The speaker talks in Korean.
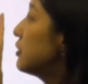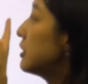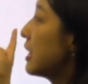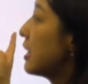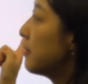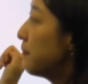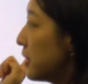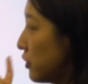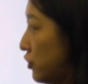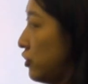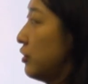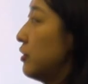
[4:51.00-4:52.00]
to take
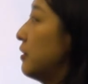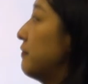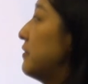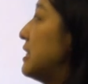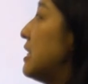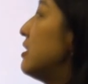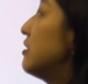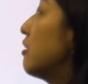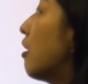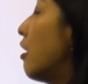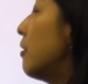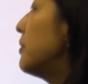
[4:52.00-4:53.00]
pictures of these
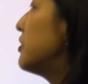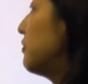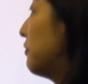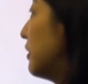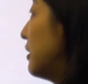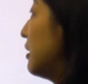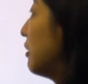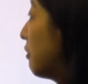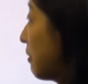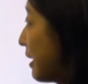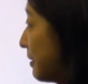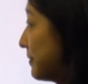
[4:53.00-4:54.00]
garbage-fitted
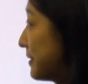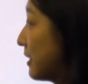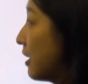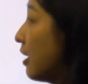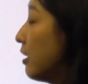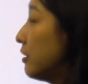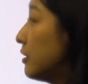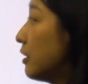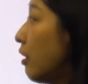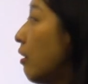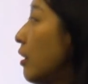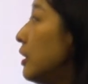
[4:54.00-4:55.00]
crabs.
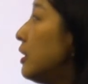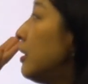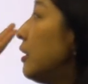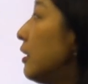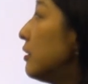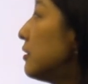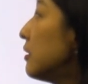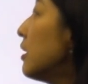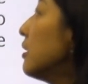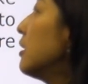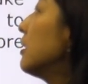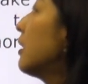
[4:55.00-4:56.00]
그래서 이
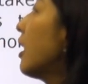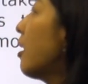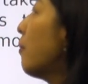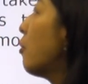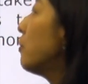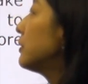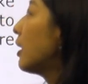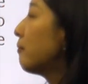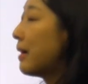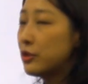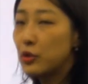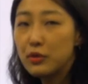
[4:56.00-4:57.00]
쓰레기에다가 몸을 딱
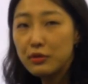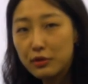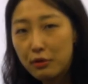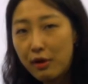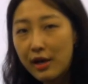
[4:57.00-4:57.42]
맞춰서 들어가